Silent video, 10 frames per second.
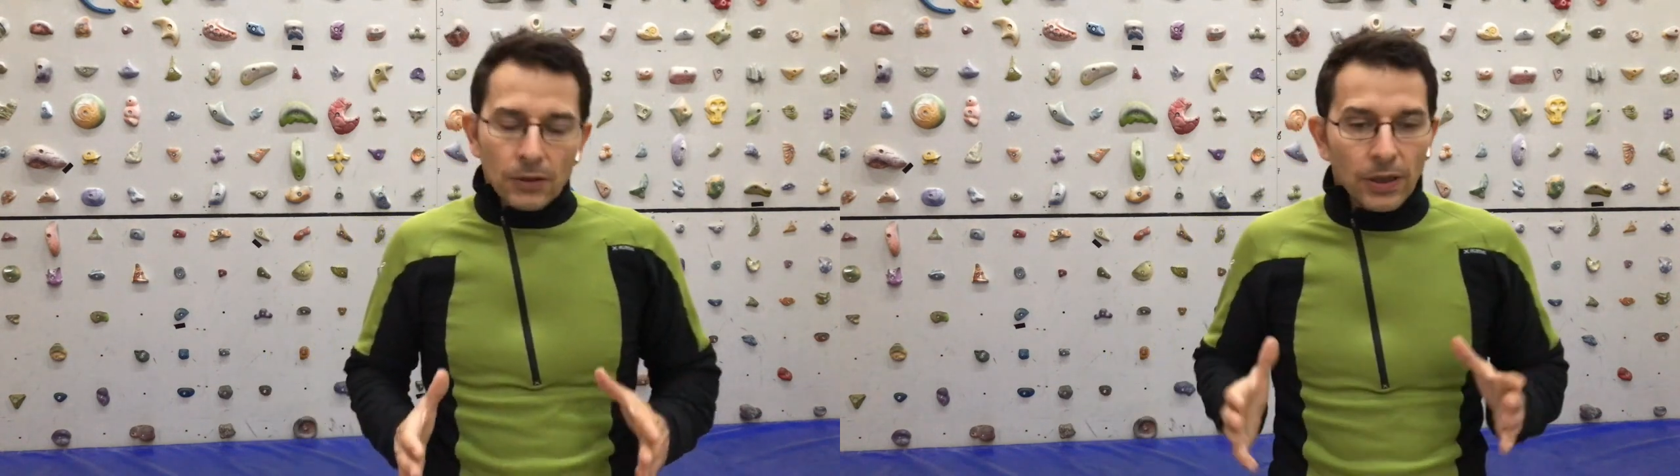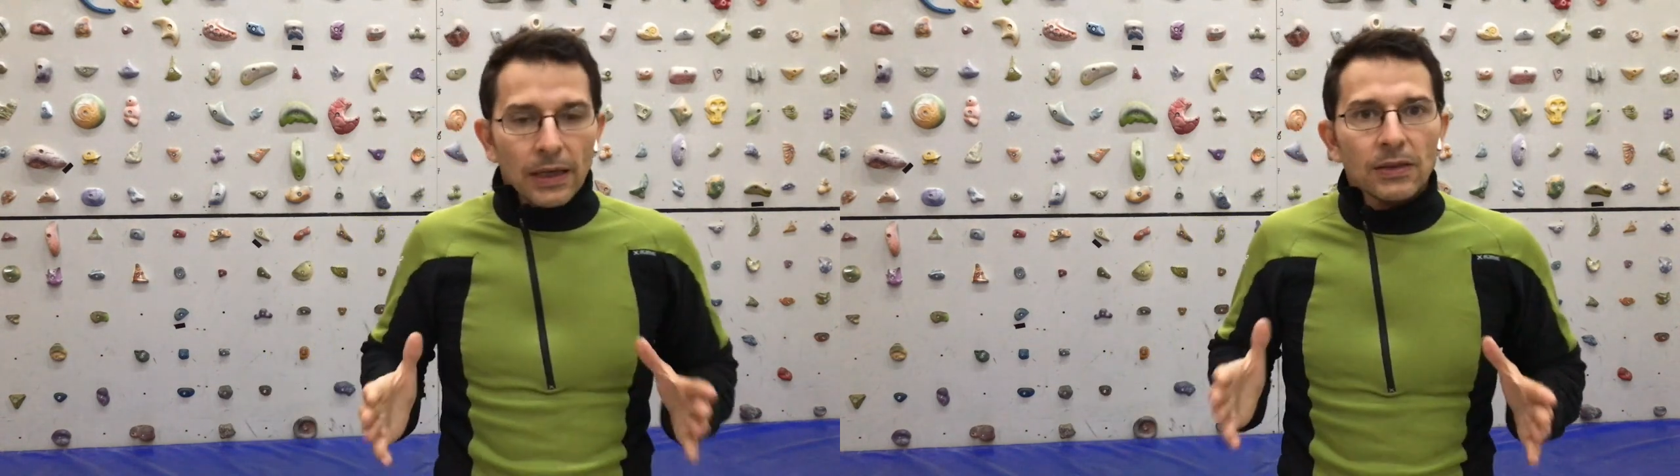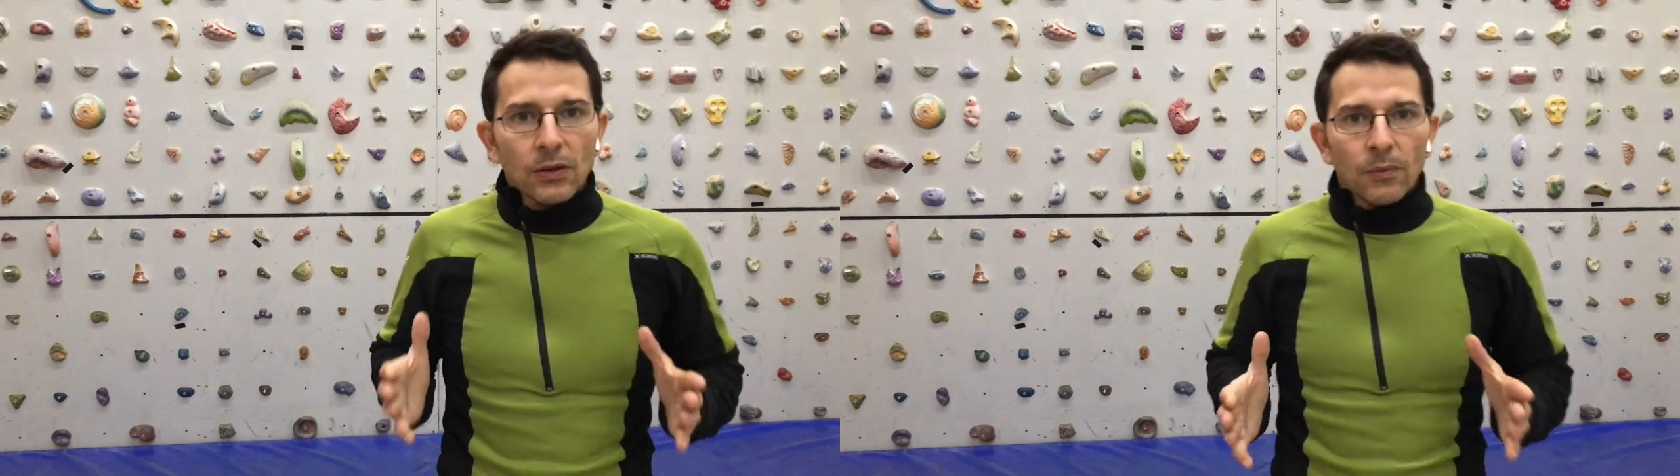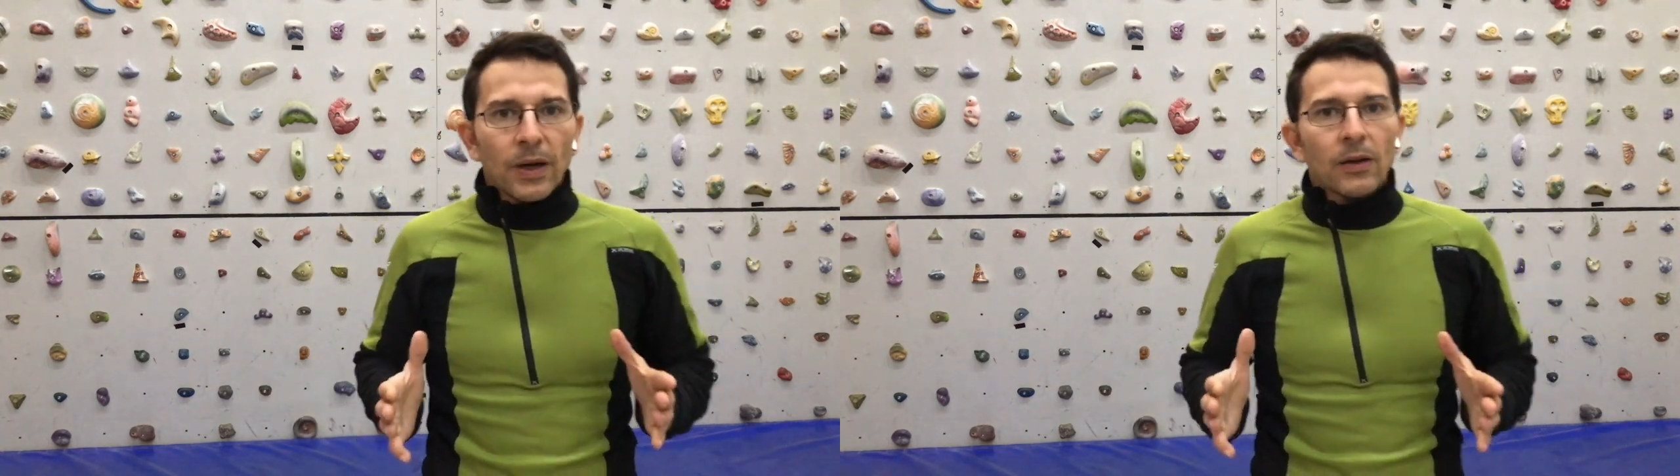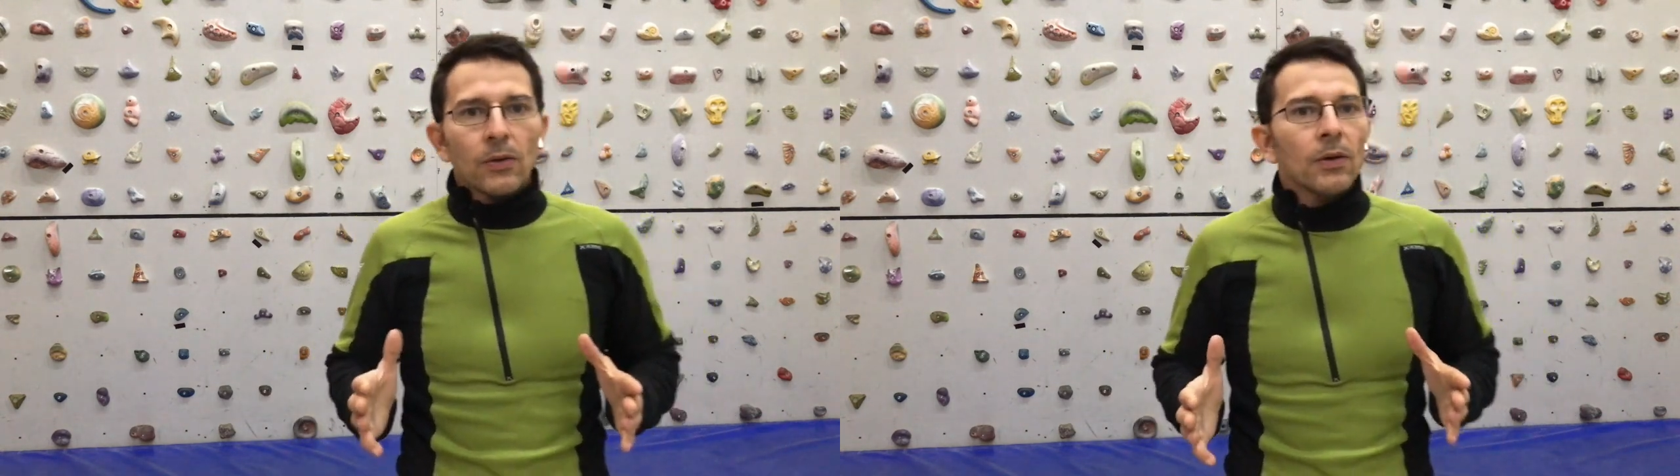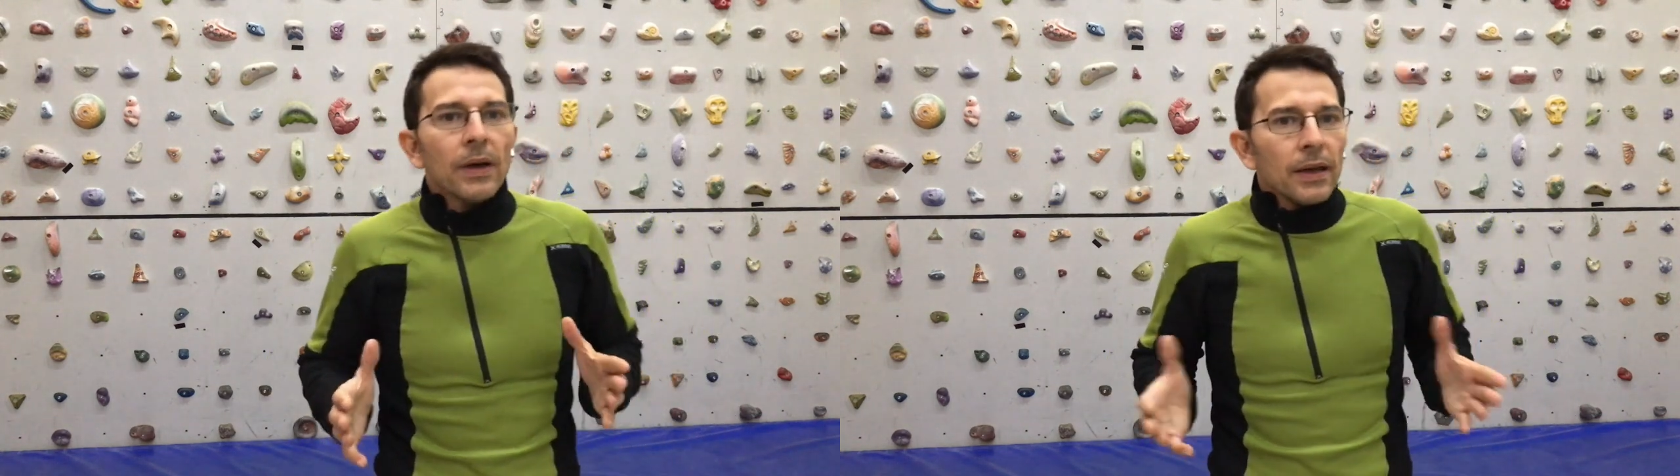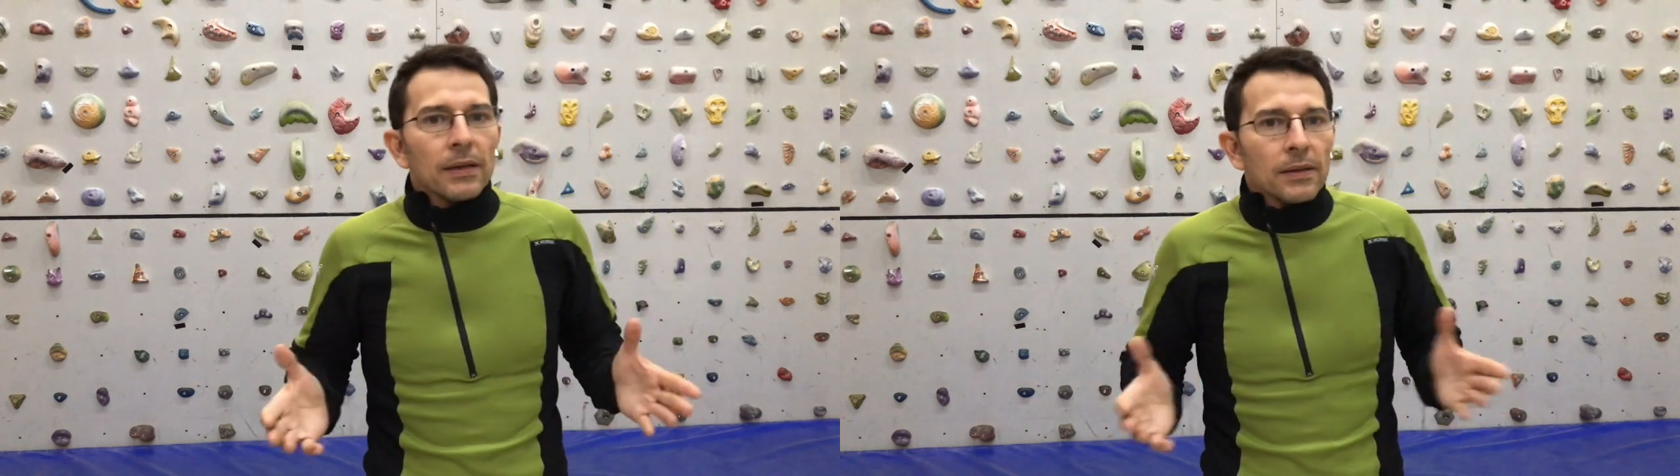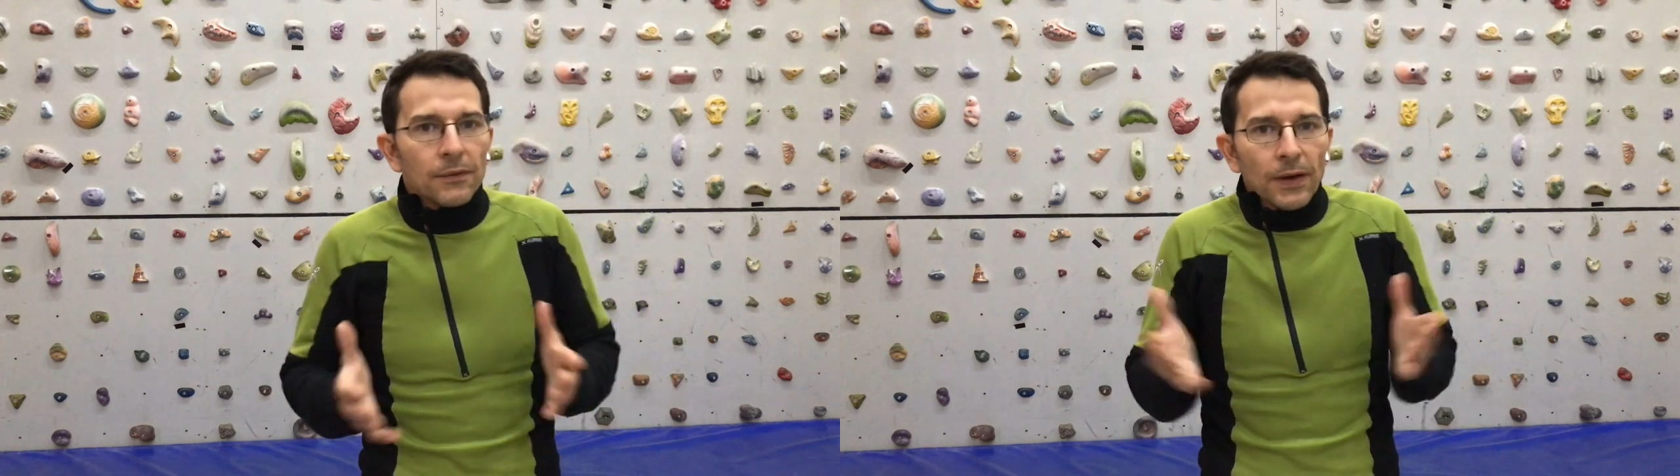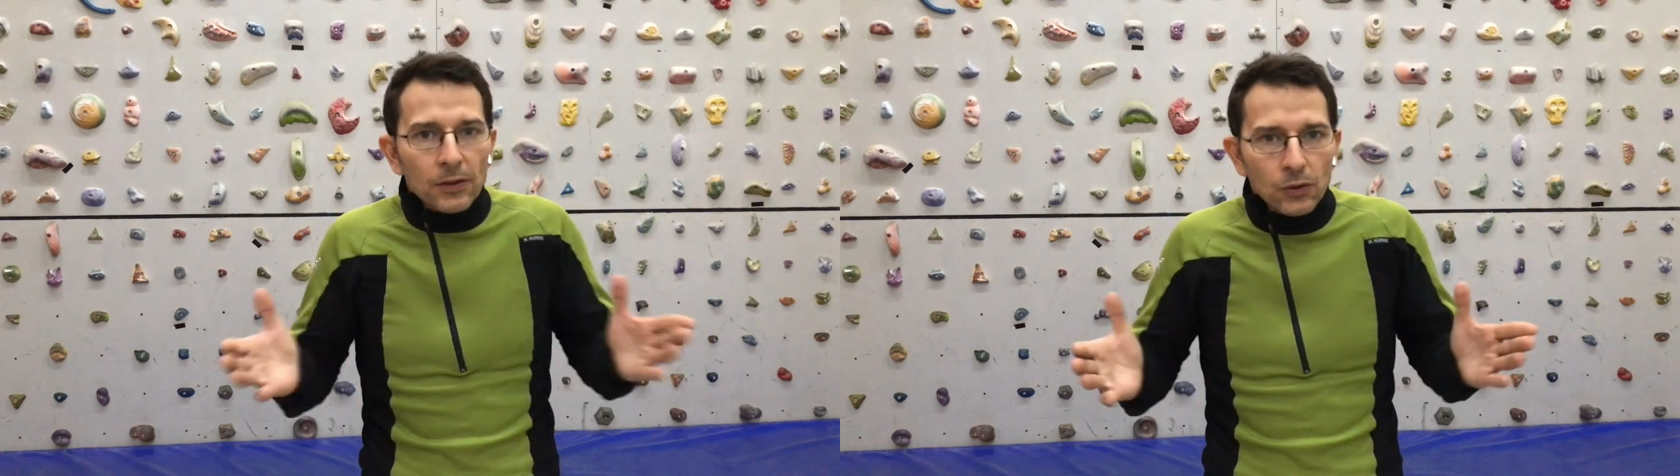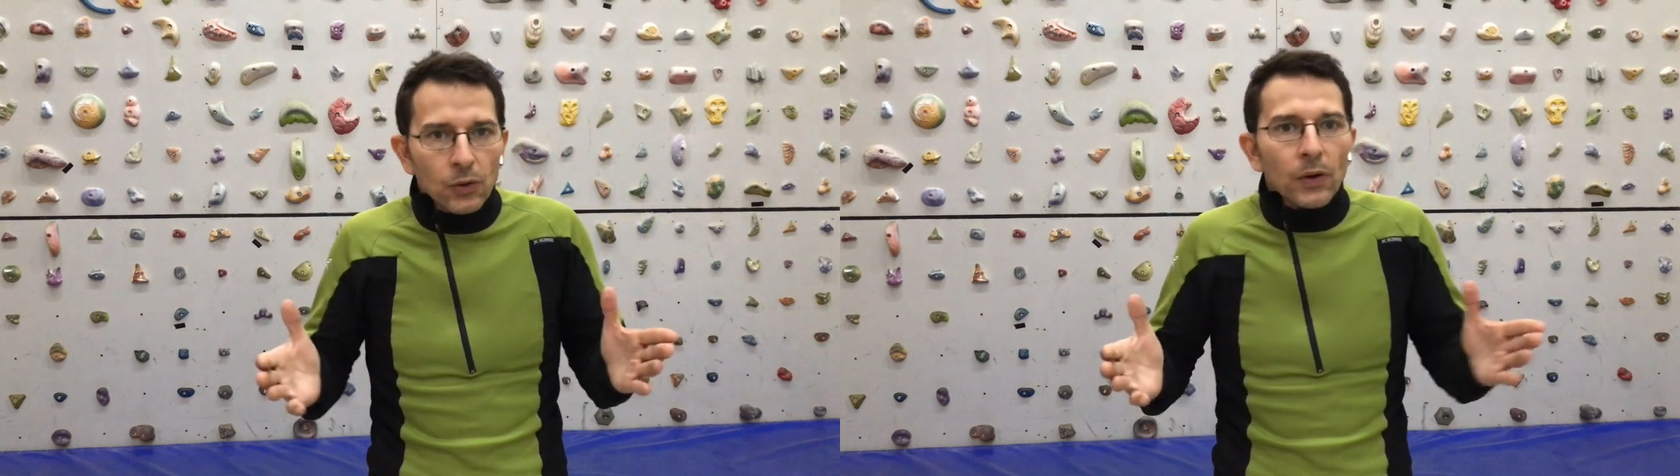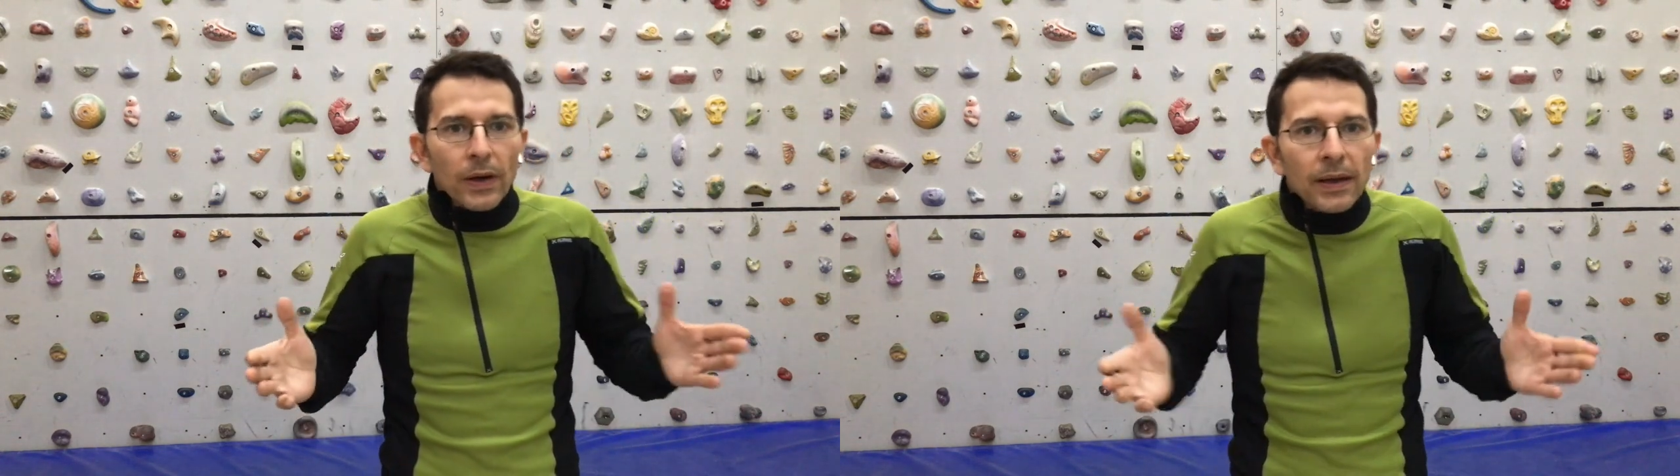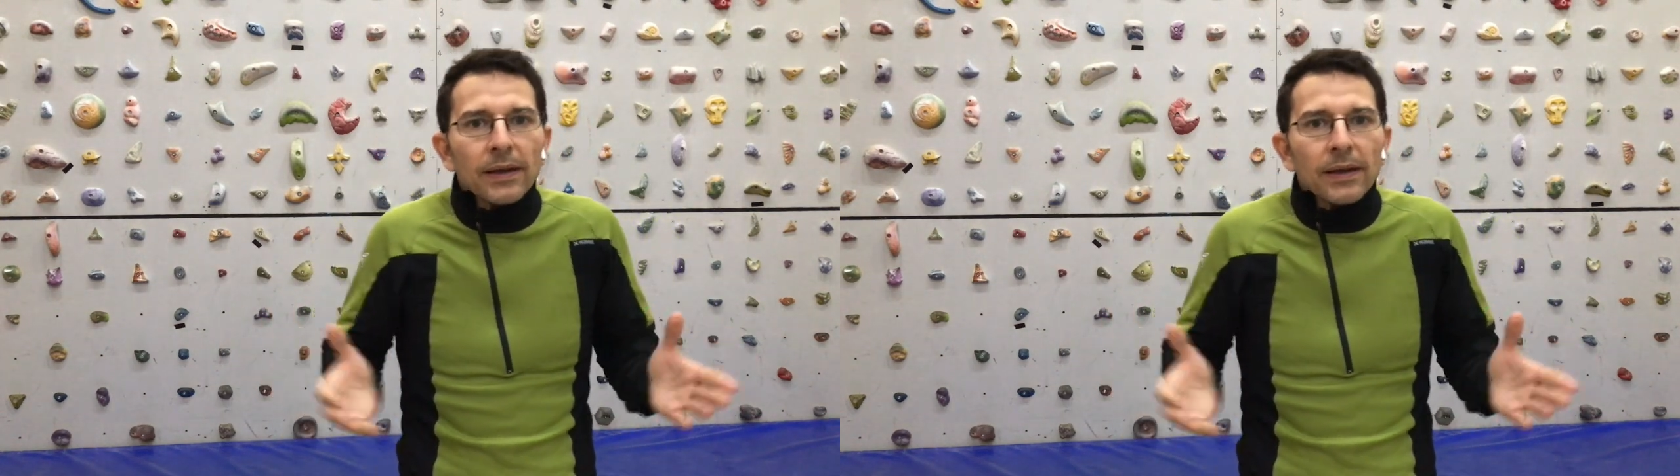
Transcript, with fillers: cioè l'essere umano è di fatto